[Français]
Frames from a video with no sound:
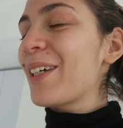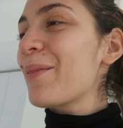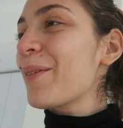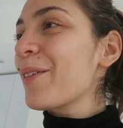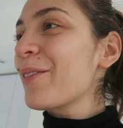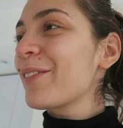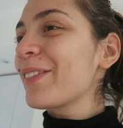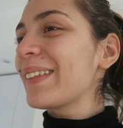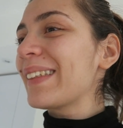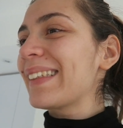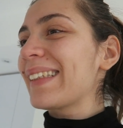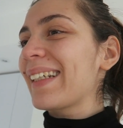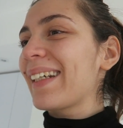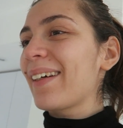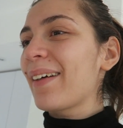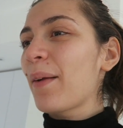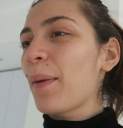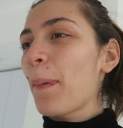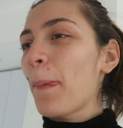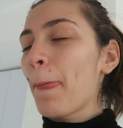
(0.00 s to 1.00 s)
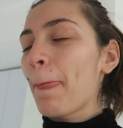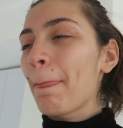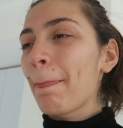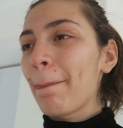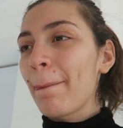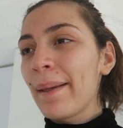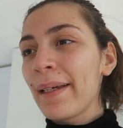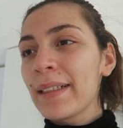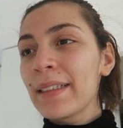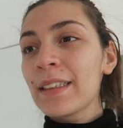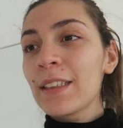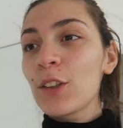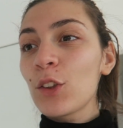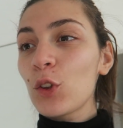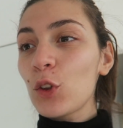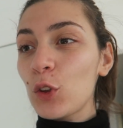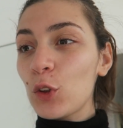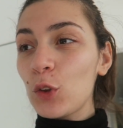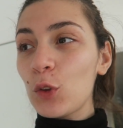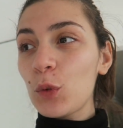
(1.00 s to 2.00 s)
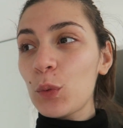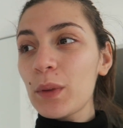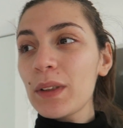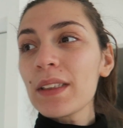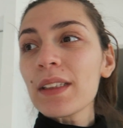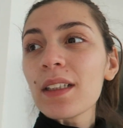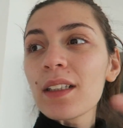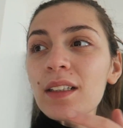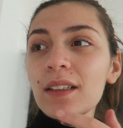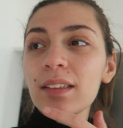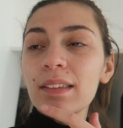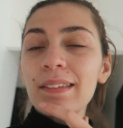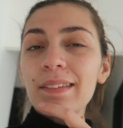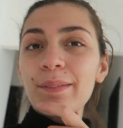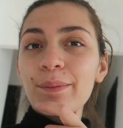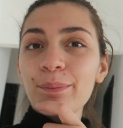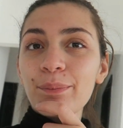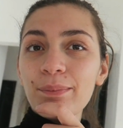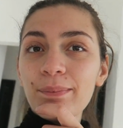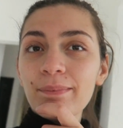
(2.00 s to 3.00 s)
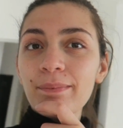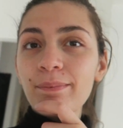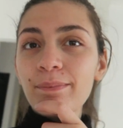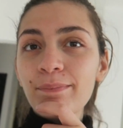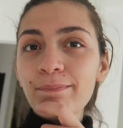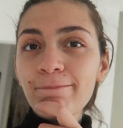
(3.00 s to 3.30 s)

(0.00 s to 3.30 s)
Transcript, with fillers: Comment vous dire Je suis... Euh,